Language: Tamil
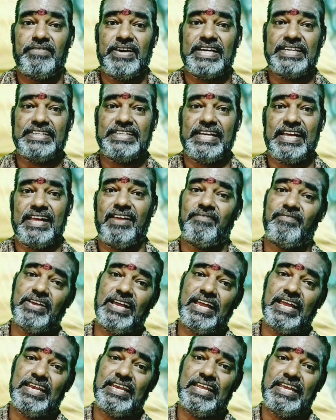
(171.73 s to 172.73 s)
வெட்ட
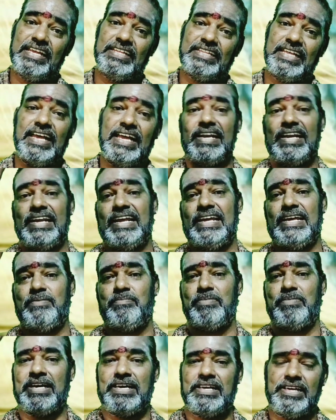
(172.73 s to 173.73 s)
வேலி தன்னை
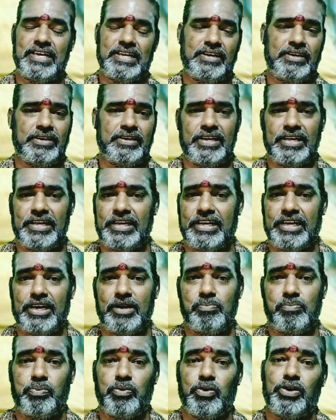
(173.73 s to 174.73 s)
மெய் என்று
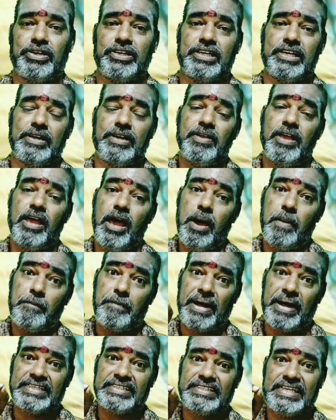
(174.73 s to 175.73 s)
இருப்போர்க்கு
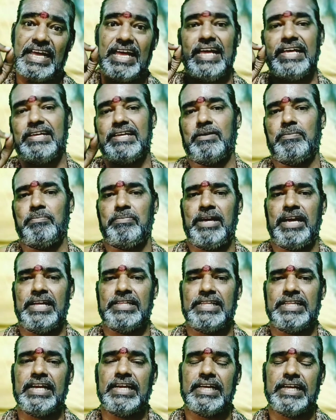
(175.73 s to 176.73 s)
பட்டயம்
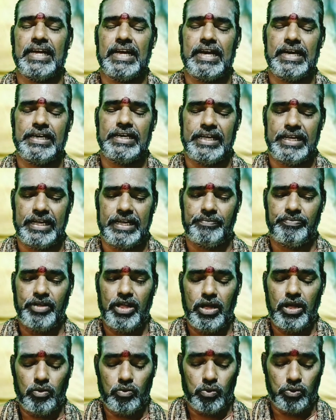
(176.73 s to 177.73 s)
எதற்கடி
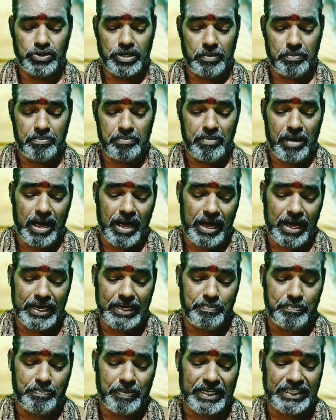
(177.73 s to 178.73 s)

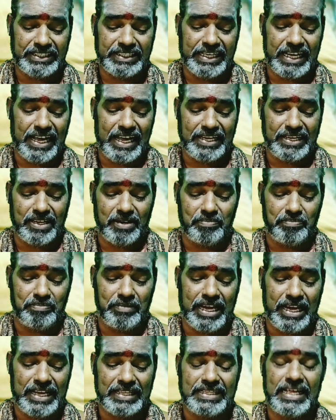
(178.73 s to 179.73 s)
உதம்பாய் பட்டயம்
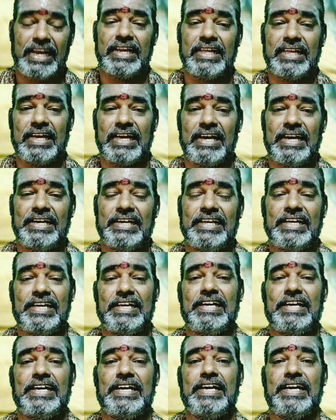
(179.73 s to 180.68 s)
எதற்கடி